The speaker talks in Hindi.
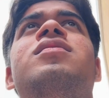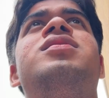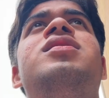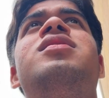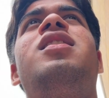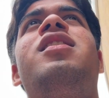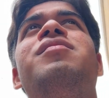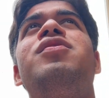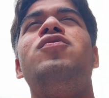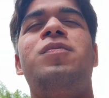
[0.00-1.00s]
ज़िंदगी का
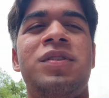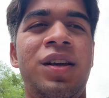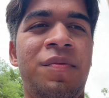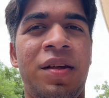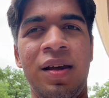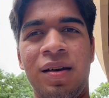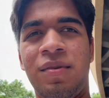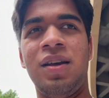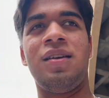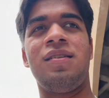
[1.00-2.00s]
भी लूप अजीब सा ही है
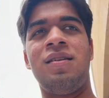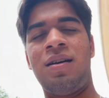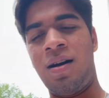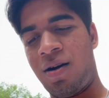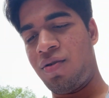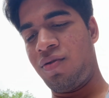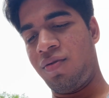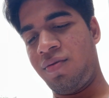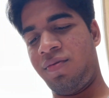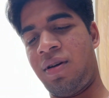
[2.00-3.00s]
भाई आओ
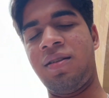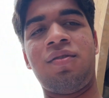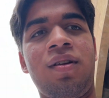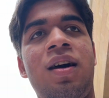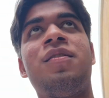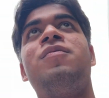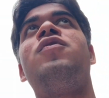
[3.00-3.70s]
बहुत तो क्लास में